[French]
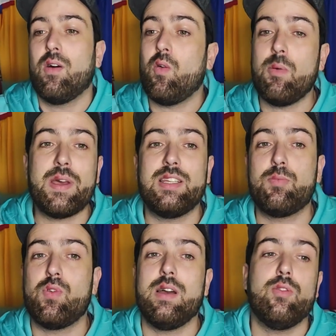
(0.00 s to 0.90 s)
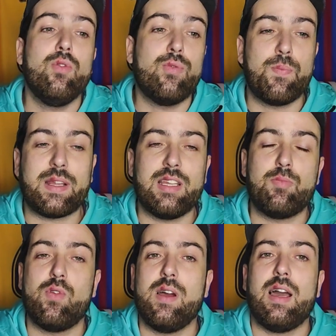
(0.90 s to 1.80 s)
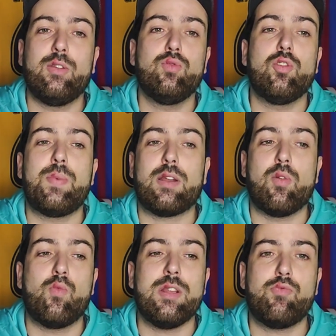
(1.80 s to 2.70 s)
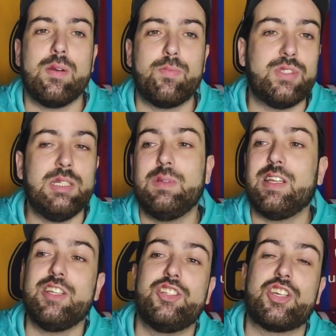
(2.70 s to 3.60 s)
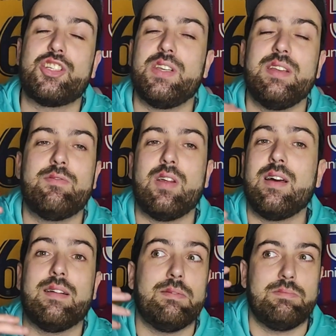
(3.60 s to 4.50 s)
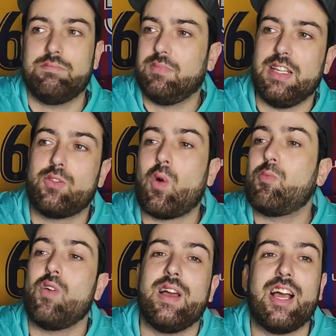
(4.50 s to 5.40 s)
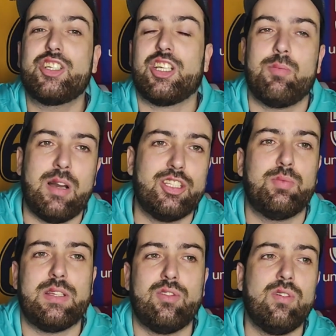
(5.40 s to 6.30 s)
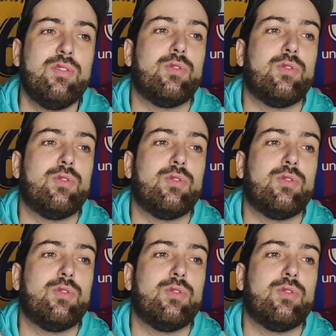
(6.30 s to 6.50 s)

on va perdre des points, eux vont perdre des points, à nous de perdre le moins de points possible d'aller chercher, voilà, les 3 points à chaque match maintenant.